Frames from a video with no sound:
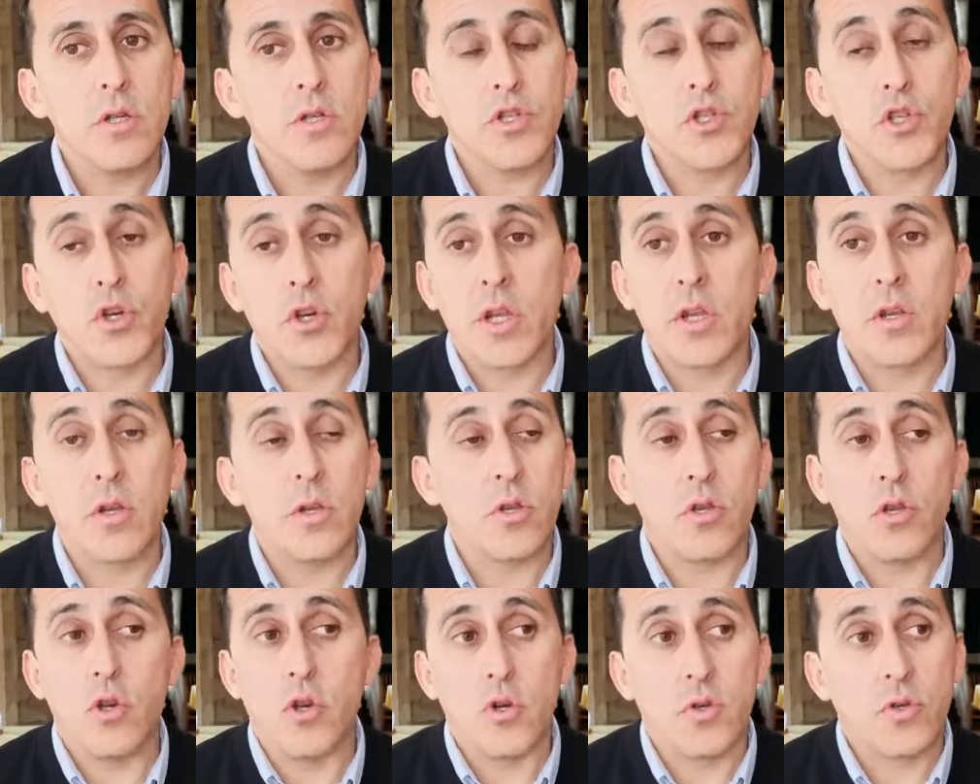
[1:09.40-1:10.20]
Yo creo,
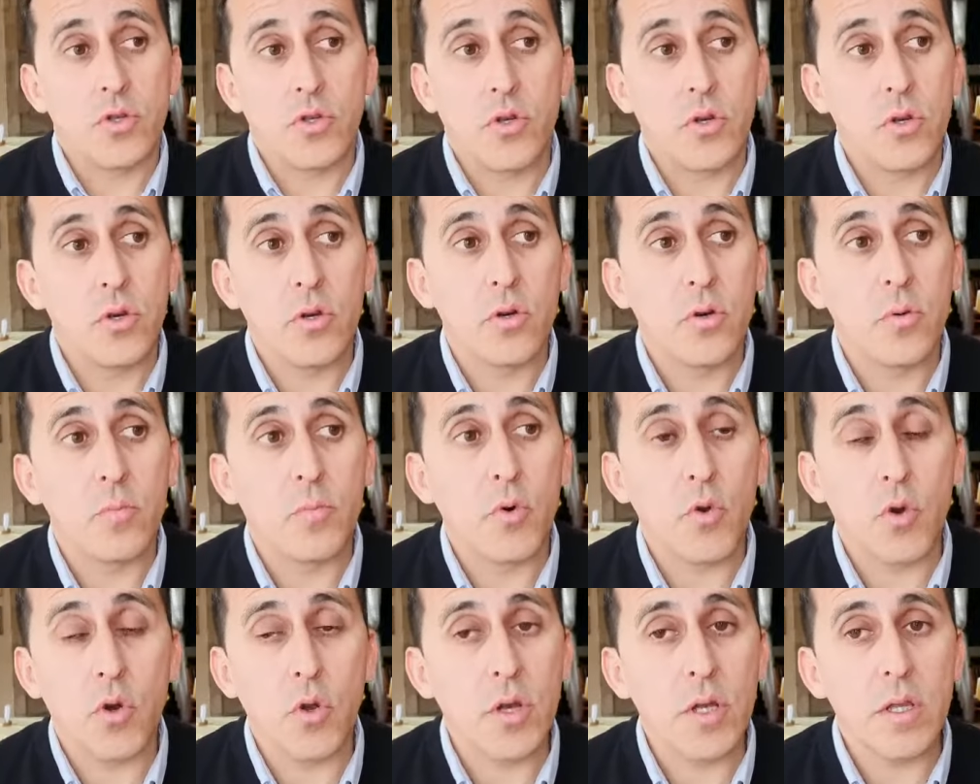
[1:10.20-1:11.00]
no, yo
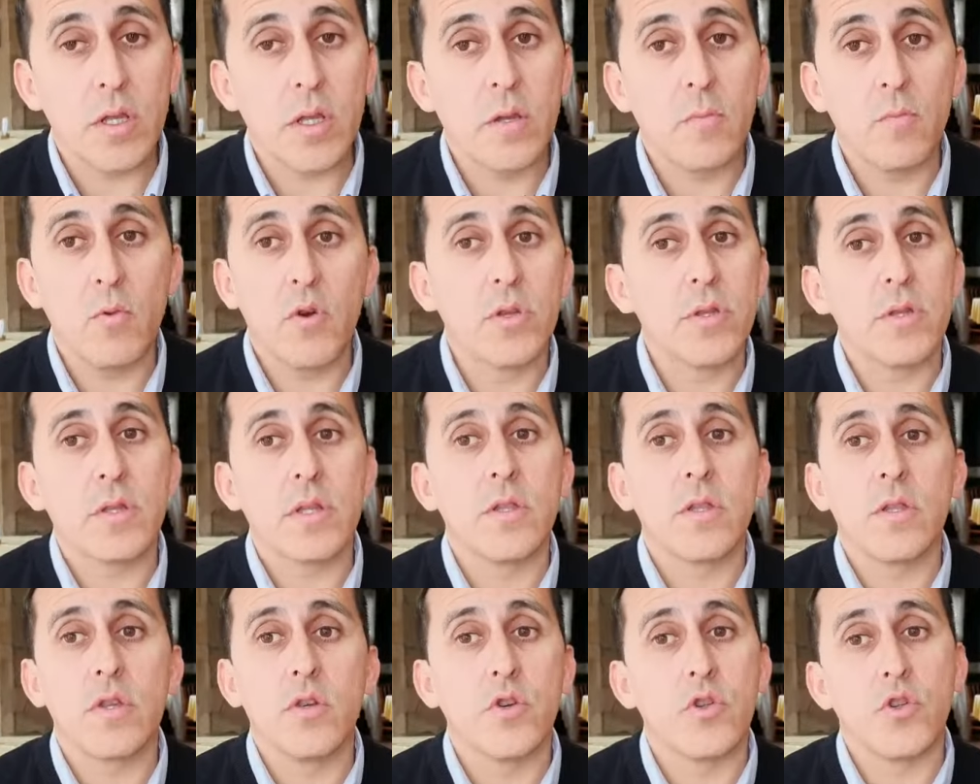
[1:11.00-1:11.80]
por lo que tenemos
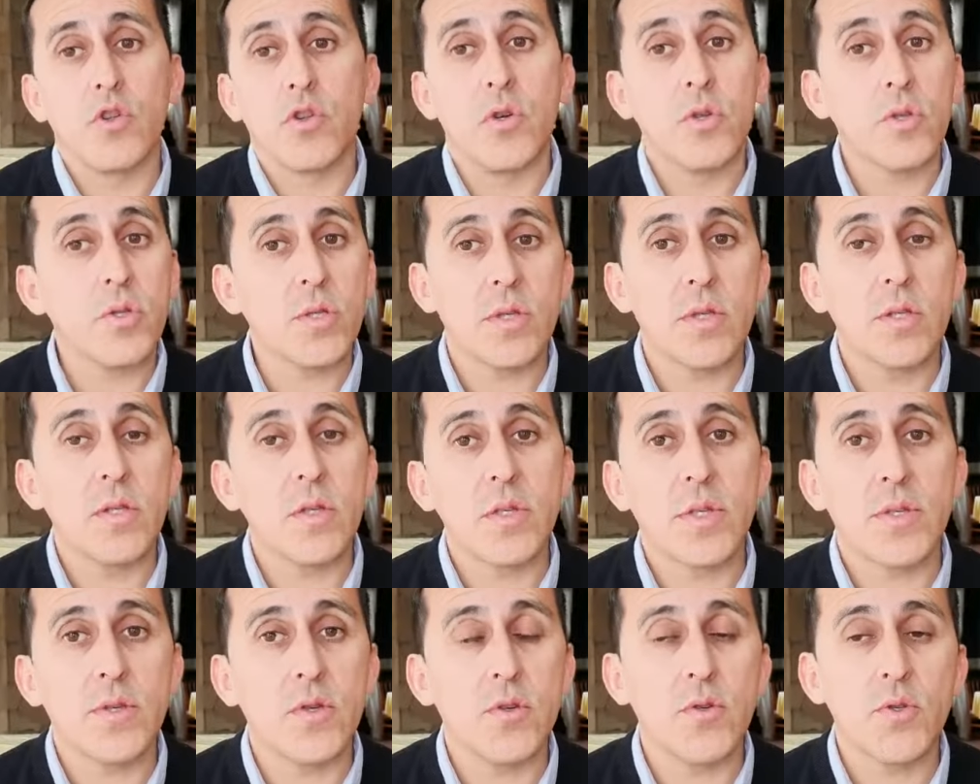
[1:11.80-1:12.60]
entendido no se
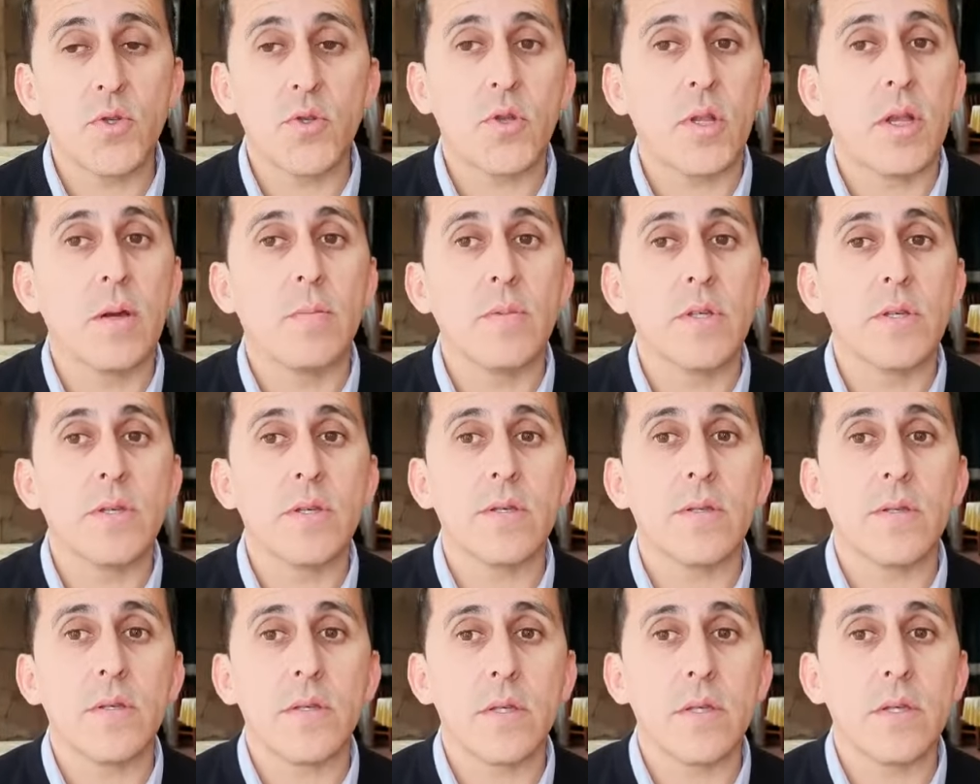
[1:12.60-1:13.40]
inició,
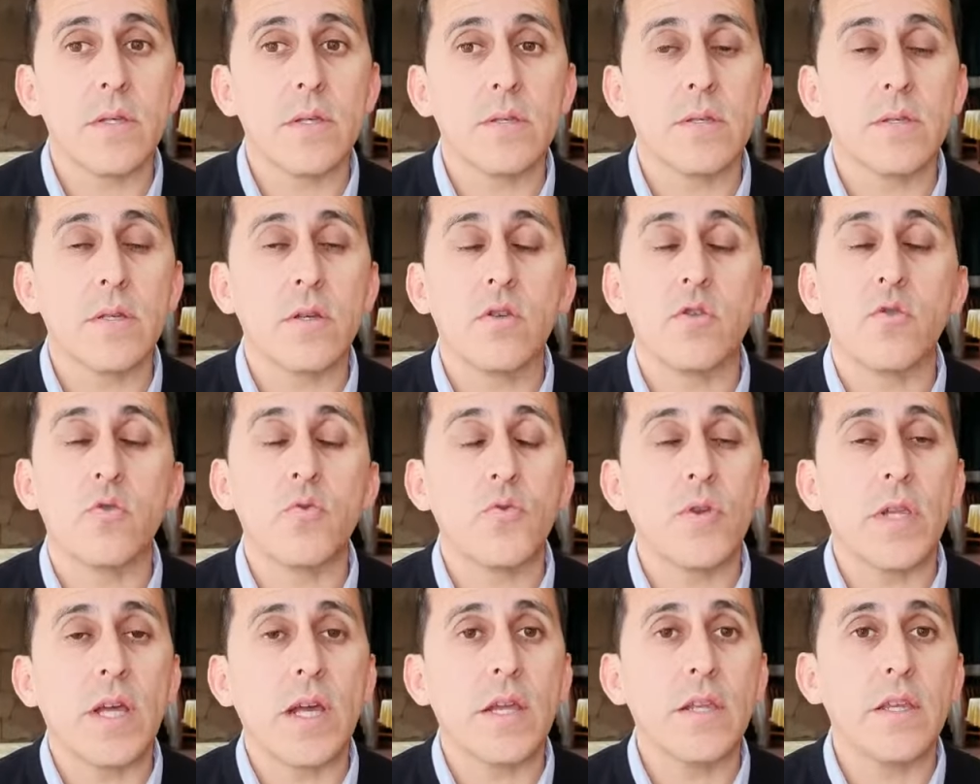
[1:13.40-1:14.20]
solamente se designó
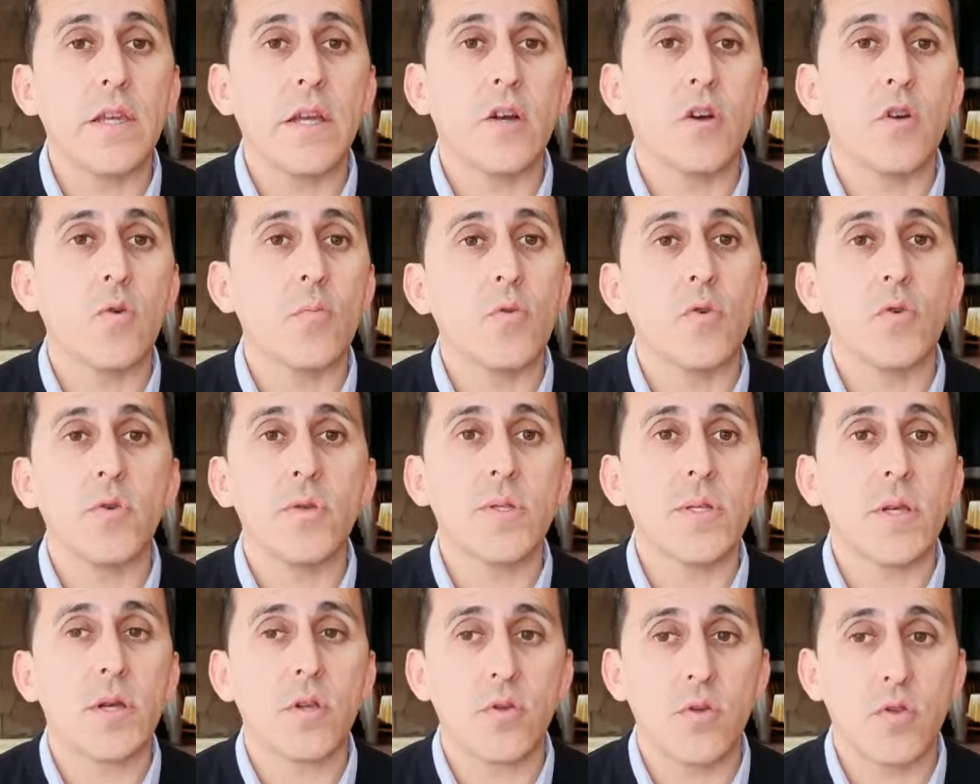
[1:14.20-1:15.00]
un área como
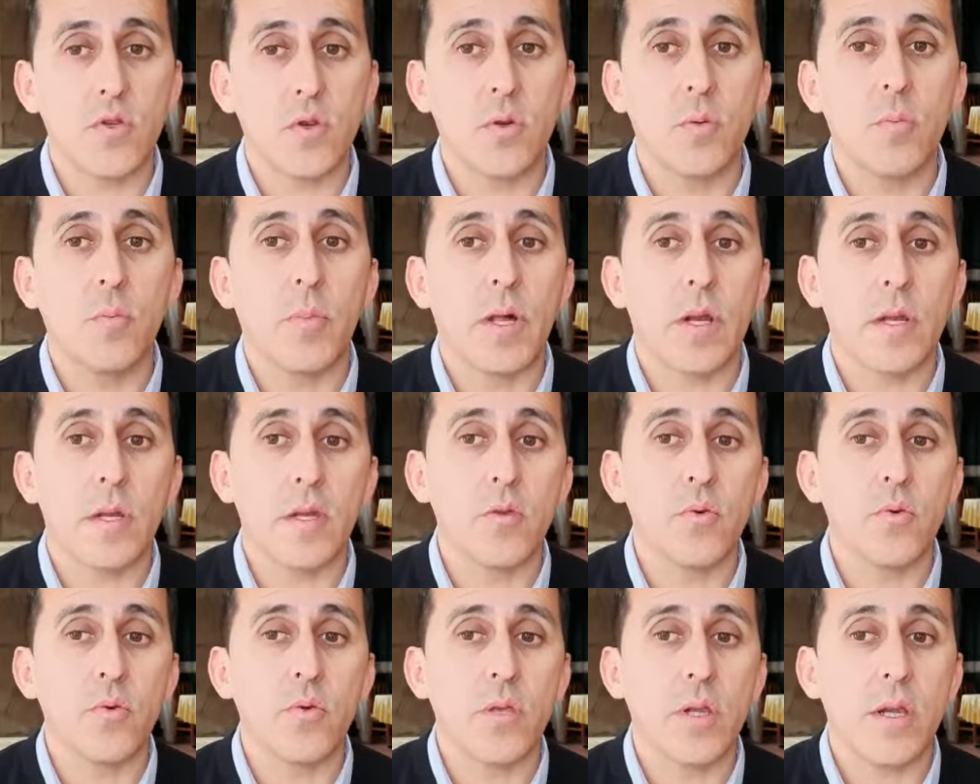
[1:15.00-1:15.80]
desarrollo de parque
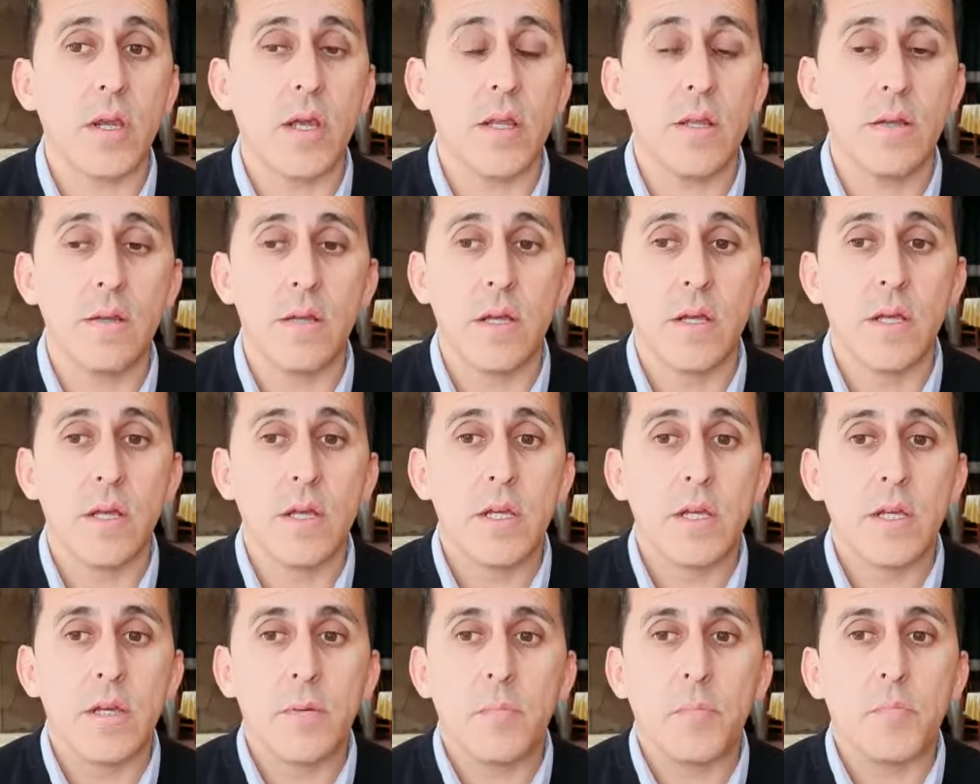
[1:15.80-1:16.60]
industrial
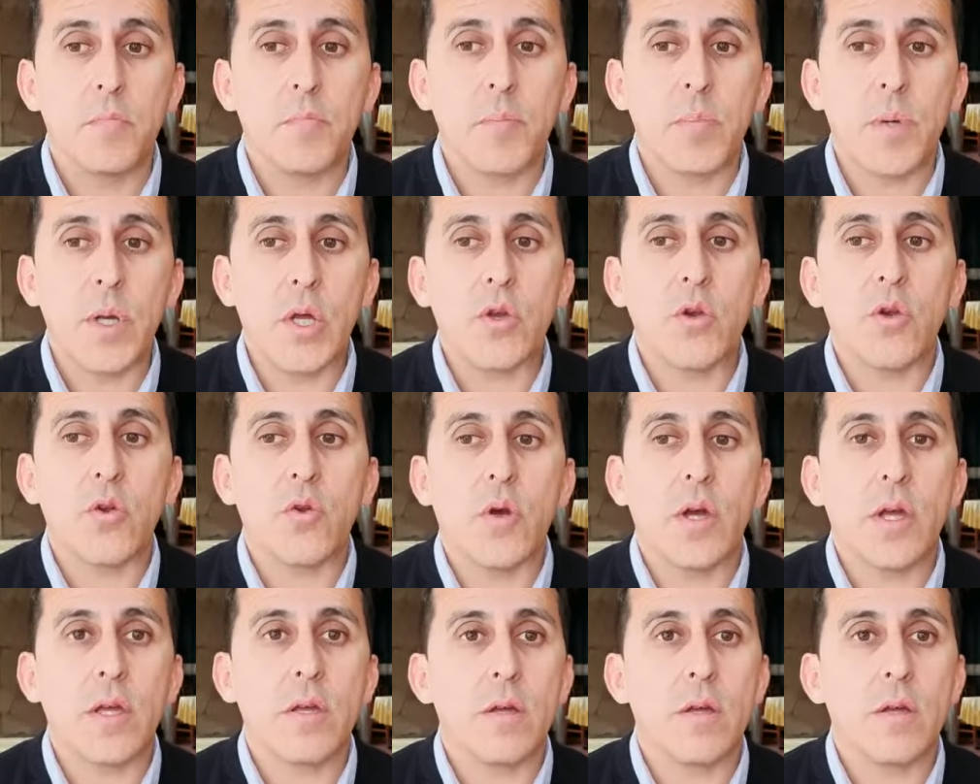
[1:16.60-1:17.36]
porque además es